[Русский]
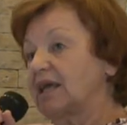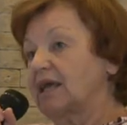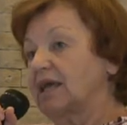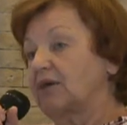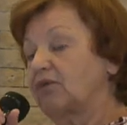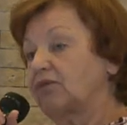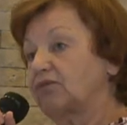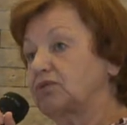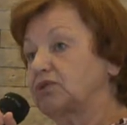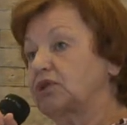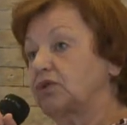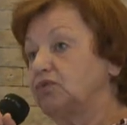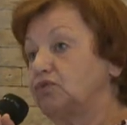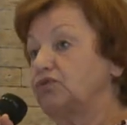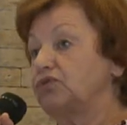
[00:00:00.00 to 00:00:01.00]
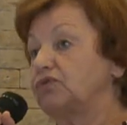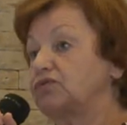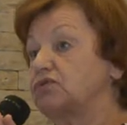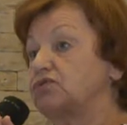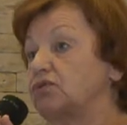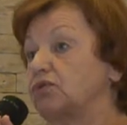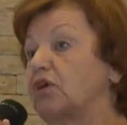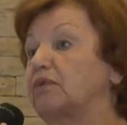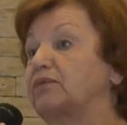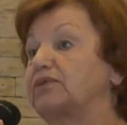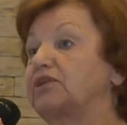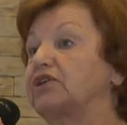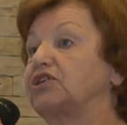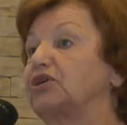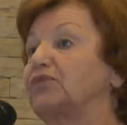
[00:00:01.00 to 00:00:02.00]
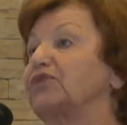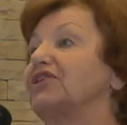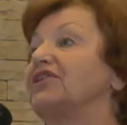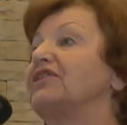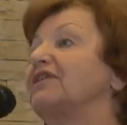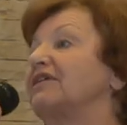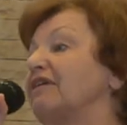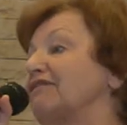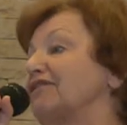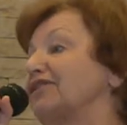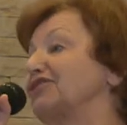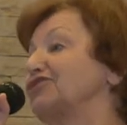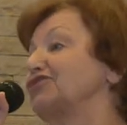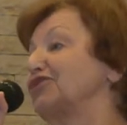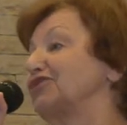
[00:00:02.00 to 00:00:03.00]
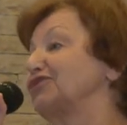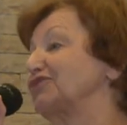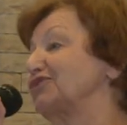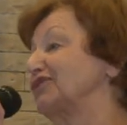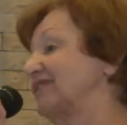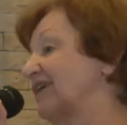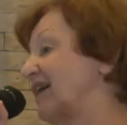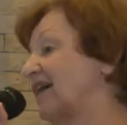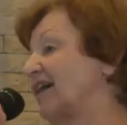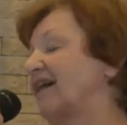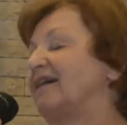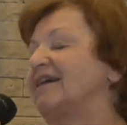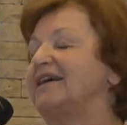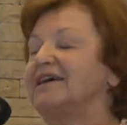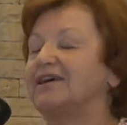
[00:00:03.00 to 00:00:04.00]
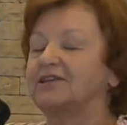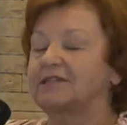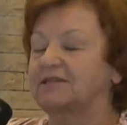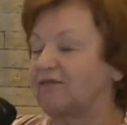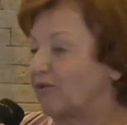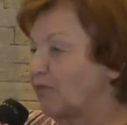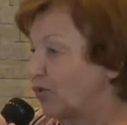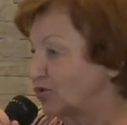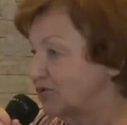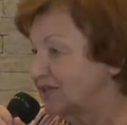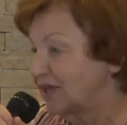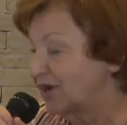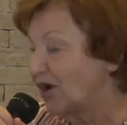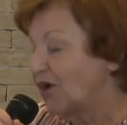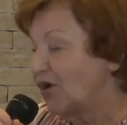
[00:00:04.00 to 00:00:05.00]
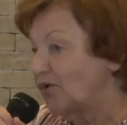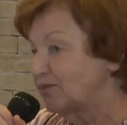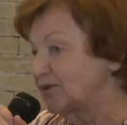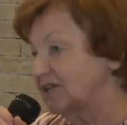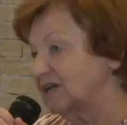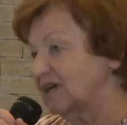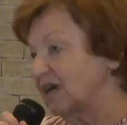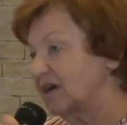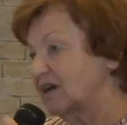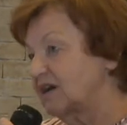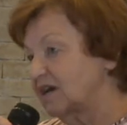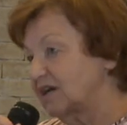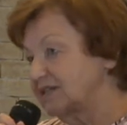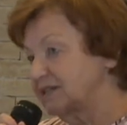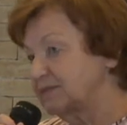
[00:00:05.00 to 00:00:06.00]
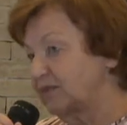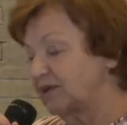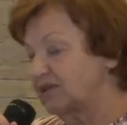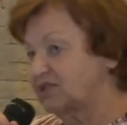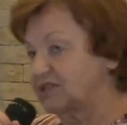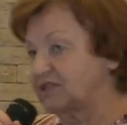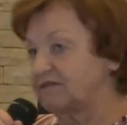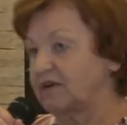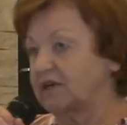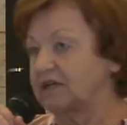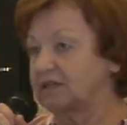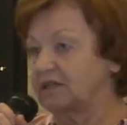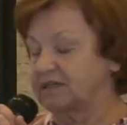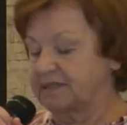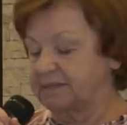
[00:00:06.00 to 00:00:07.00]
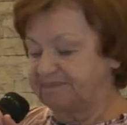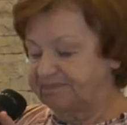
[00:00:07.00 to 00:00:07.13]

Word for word: Вот, ну и все как бы на этом. Я, я выхожу оттуда такая свободная, у меня такая гора с плеч свалилась.